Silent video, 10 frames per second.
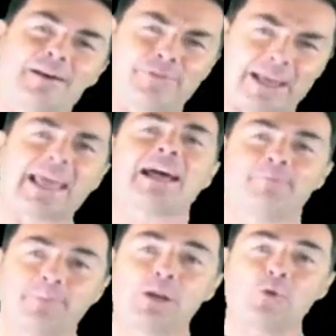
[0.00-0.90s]
à faire
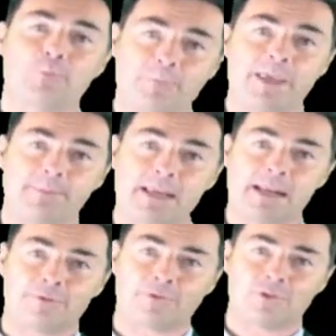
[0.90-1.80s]
grimper le PIB
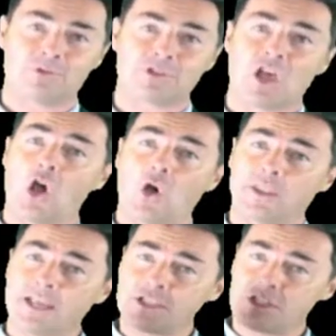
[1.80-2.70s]
de la France
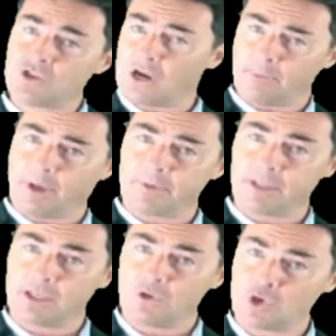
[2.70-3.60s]
en un seul
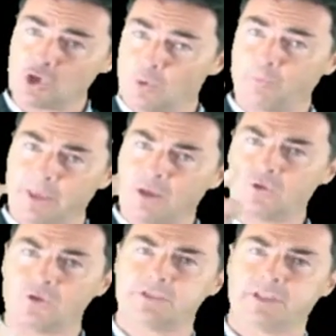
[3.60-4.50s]
après-midi de shopping
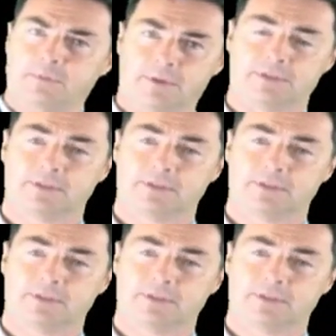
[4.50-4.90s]
rue d'Antibes.